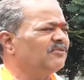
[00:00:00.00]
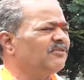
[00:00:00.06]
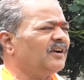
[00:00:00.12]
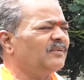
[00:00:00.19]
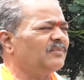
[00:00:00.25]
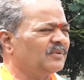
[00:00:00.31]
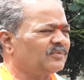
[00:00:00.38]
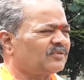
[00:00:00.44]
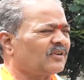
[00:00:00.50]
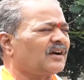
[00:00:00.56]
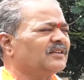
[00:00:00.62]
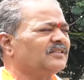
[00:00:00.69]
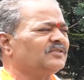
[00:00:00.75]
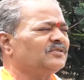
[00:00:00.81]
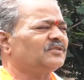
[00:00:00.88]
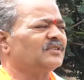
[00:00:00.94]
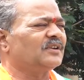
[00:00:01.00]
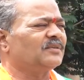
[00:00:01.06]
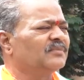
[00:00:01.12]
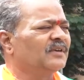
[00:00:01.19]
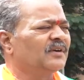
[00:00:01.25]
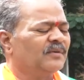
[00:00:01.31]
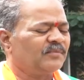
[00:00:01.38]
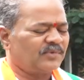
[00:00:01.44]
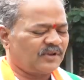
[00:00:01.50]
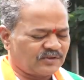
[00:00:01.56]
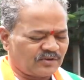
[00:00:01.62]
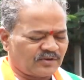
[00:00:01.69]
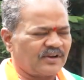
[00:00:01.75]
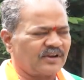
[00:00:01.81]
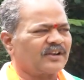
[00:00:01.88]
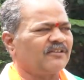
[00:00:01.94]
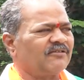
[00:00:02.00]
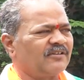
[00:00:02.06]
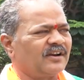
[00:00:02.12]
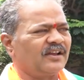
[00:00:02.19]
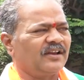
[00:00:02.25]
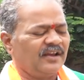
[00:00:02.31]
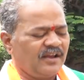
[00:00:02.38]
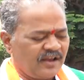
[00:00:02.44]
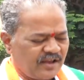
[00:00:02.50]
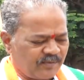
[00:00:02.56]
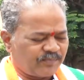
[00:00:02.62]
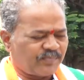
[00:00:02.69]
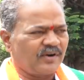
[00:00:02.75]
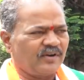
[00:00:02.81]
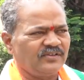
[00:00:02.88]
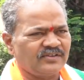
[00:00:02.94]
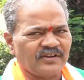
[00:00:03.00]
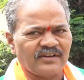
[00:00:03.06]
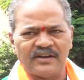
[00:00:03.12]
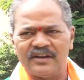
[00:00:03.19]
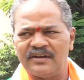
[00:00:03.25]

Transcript: ఇవ్వండి మేము స్వాగతిస్తున్నాం ప్రతి ఒక్కరికి ఇవ్వండి ఇప్పటి నుంచి